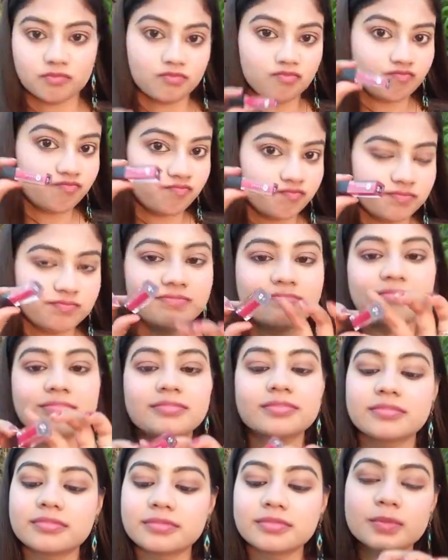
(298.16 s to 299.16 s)
নেক্সট
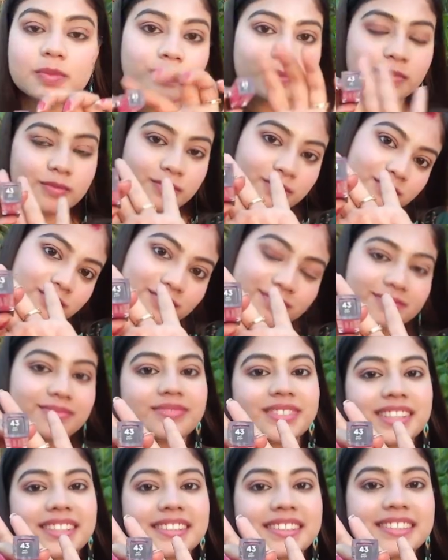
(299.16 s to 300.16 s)
কালার হচ্ছে
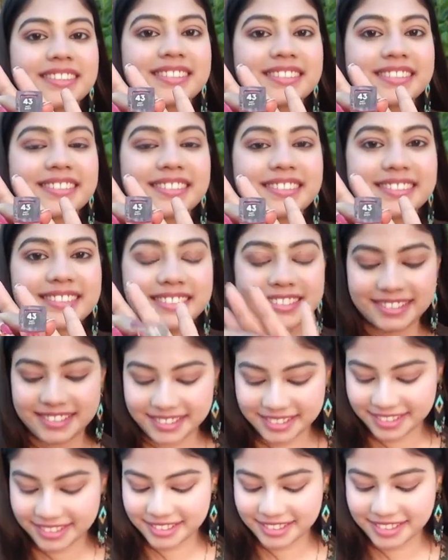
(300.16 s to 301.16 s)
হটশট এটা হচ্ছে আমার
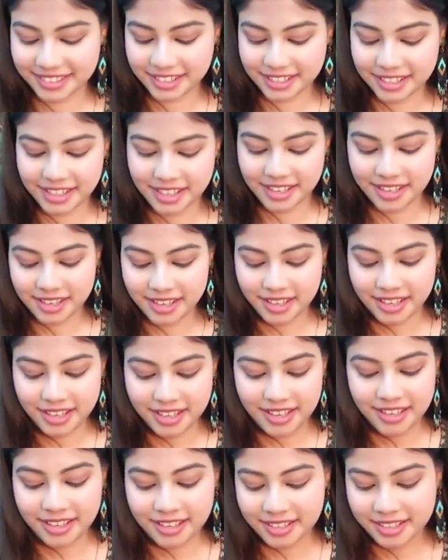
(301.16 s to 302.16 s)
ফেভারিট
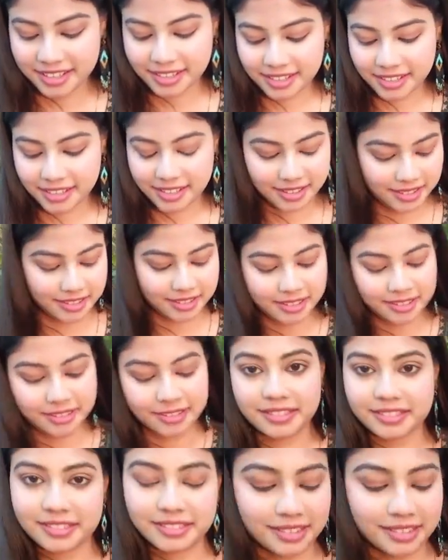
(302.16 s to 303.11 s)
ফেভারিট অ্যাবসলিউট ফেভারিট